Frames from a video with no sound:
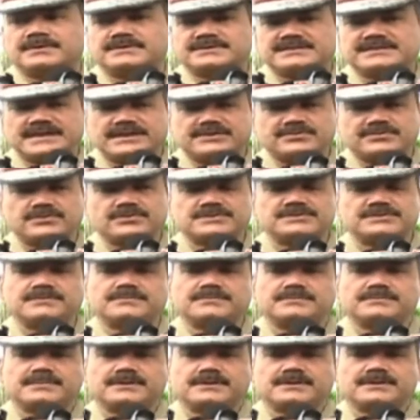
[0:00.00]
స్టేట్ కోసం
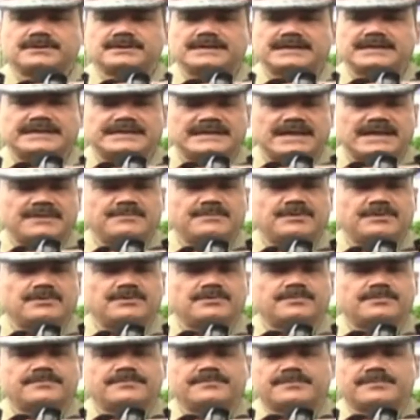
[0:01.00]
ఈ టైంలో
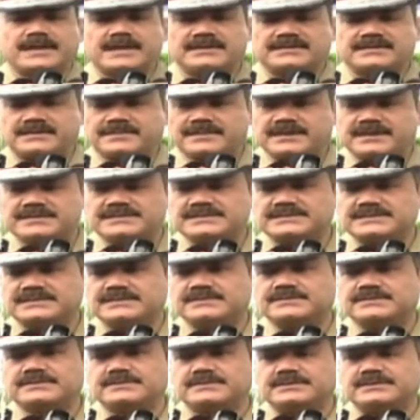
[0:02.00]
హైదరాబాద్ సిటీ